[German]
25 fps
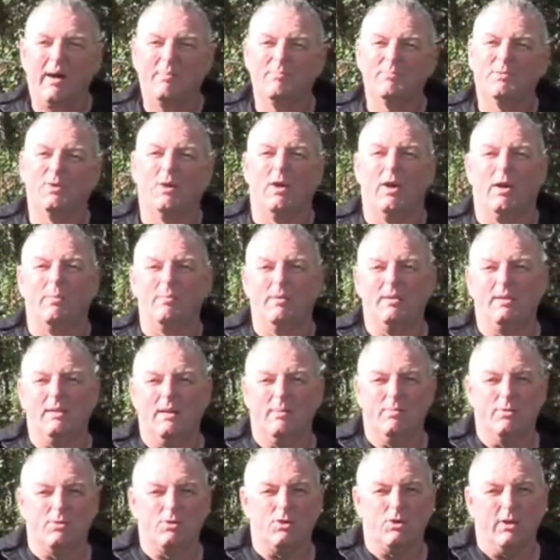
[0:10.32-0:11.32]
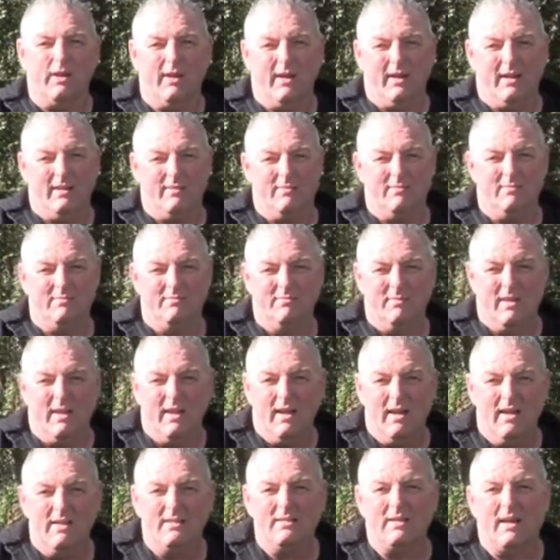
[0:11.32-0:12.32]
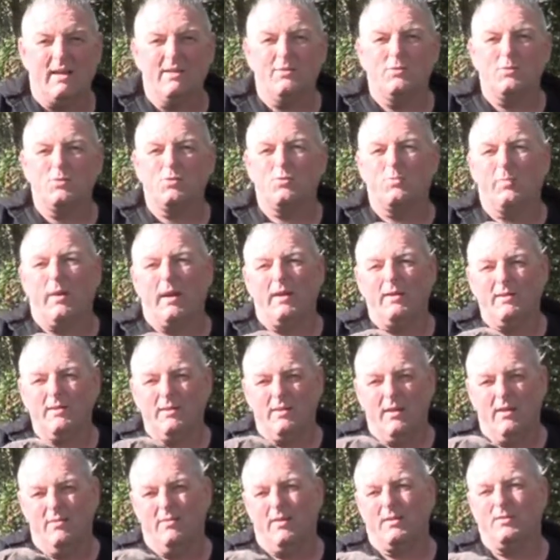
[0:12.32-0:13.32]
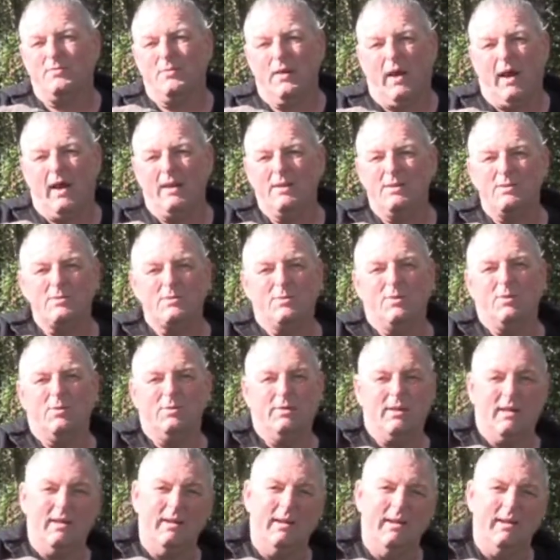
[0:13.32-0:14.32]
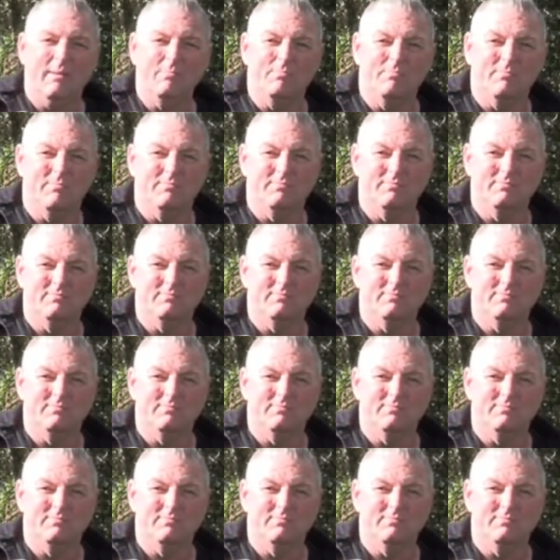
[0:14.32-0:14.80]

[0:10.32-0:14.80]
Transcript: Abenteuer mit ihr bestehen. Seid gespannt, was wir alles so unternehmen.